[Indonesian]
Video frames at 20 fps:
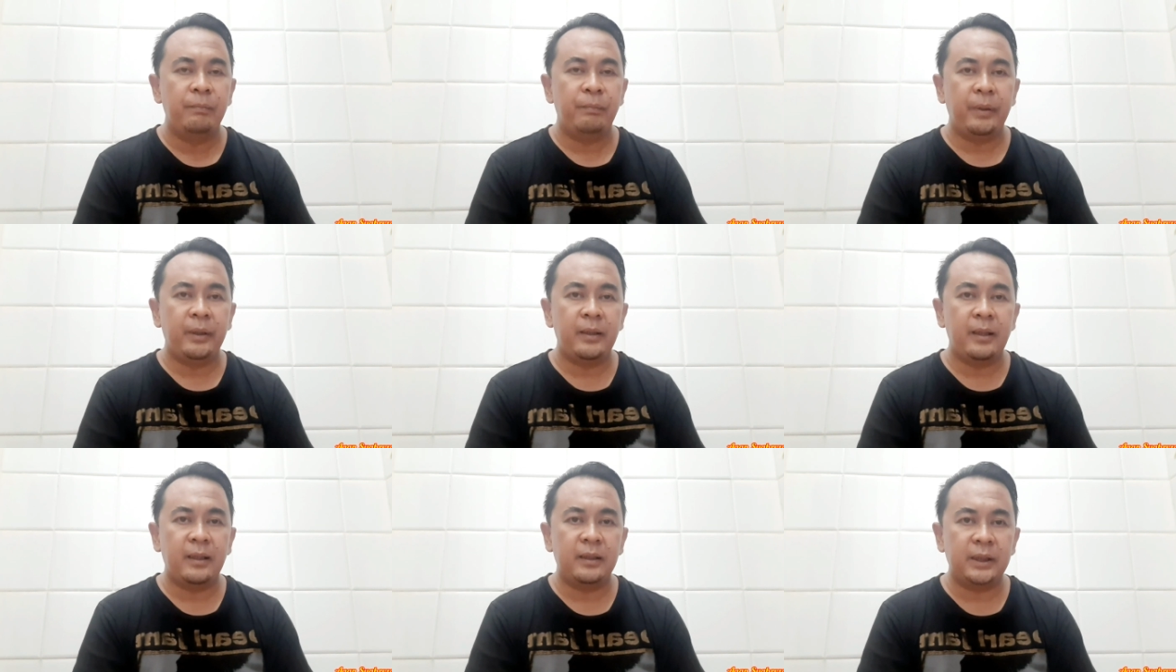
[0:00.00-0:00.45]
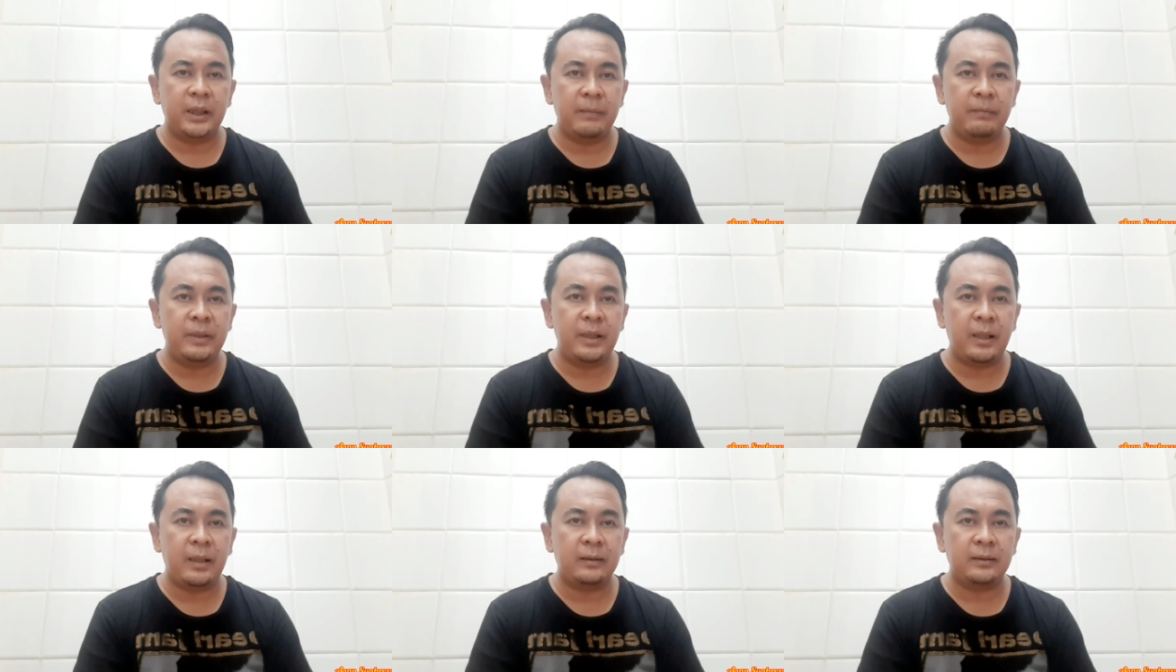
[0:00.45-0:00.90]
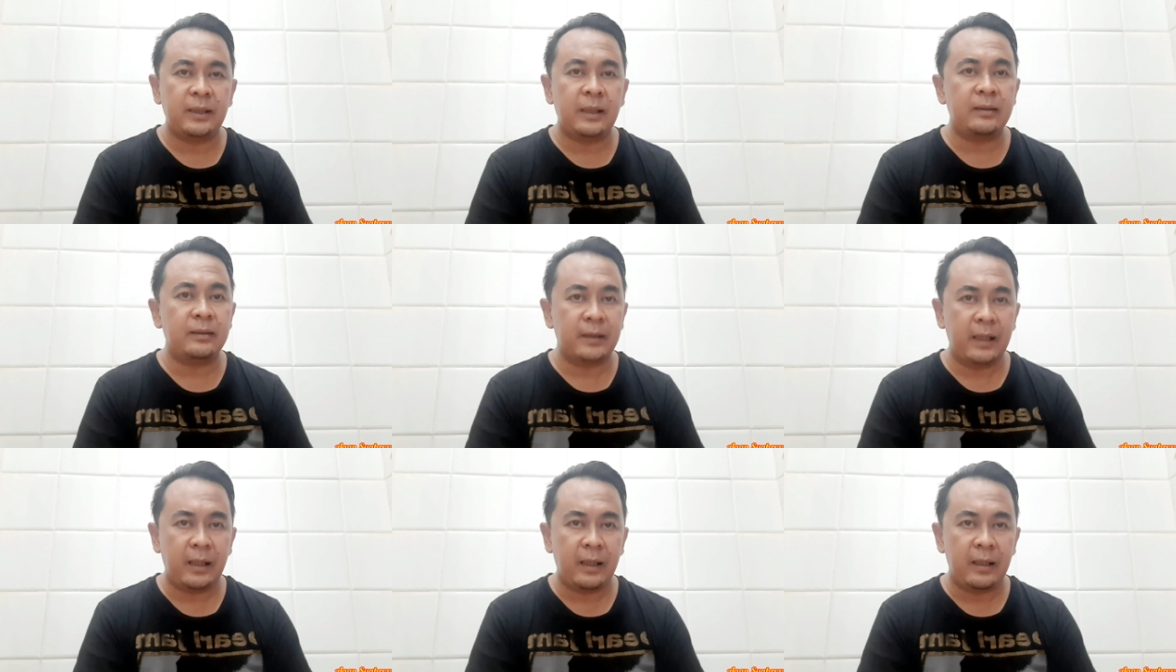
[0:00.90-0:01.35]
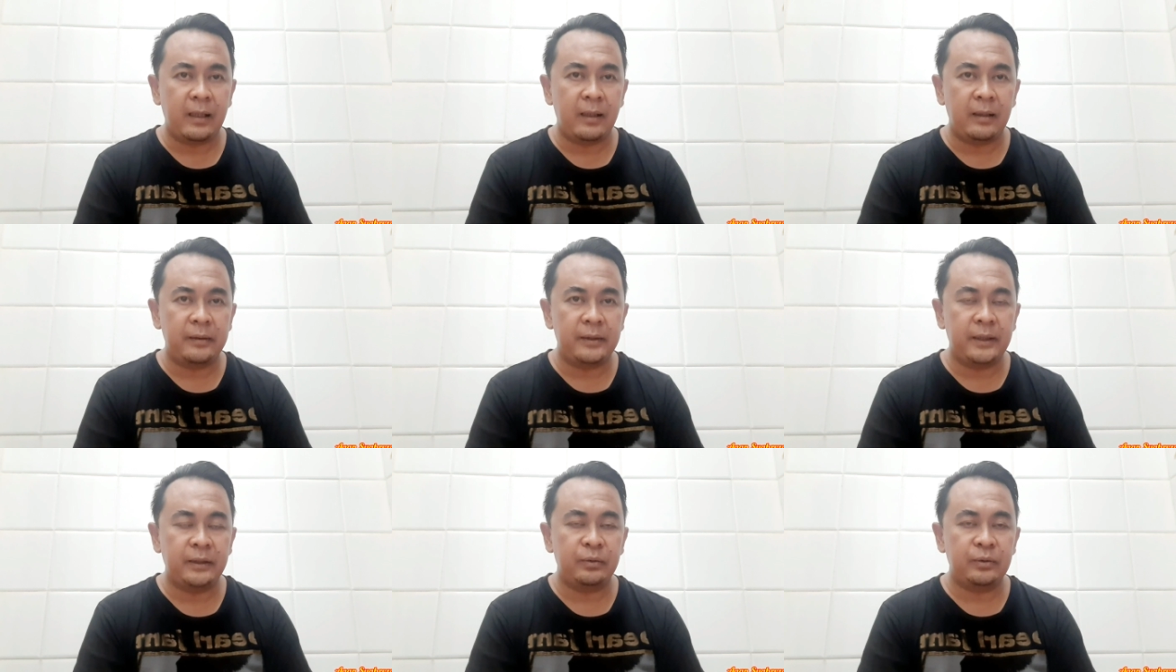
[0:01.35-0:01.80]
pegang tim yang
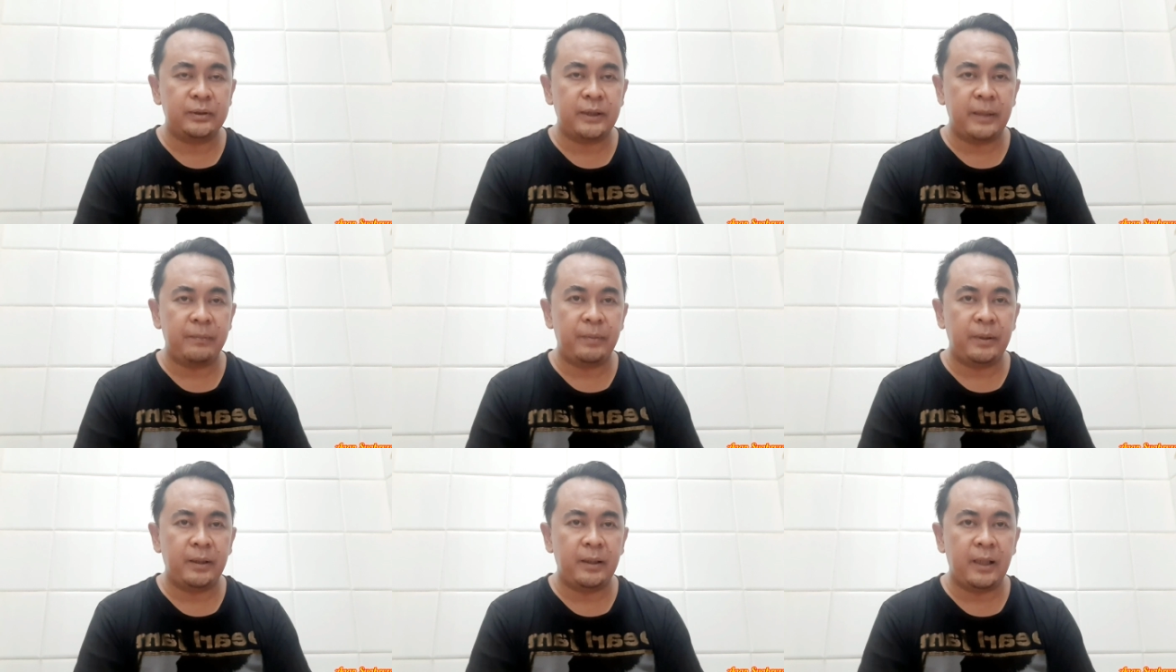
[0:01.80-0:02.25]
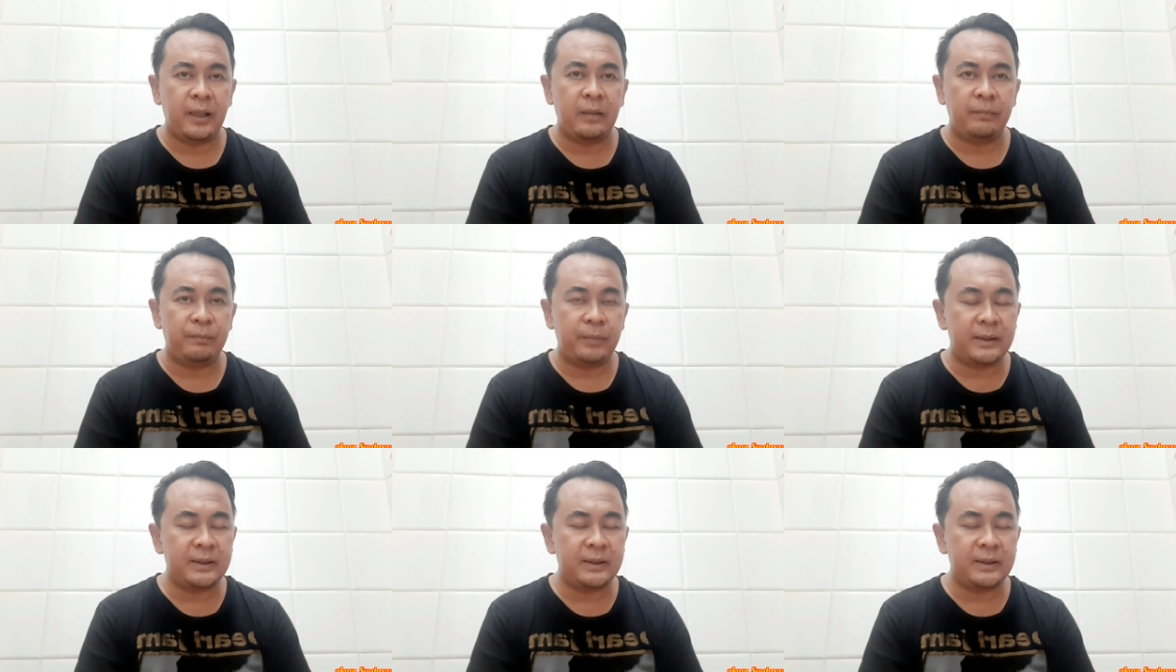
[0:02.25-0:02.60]
tandang, yaitu saya pegang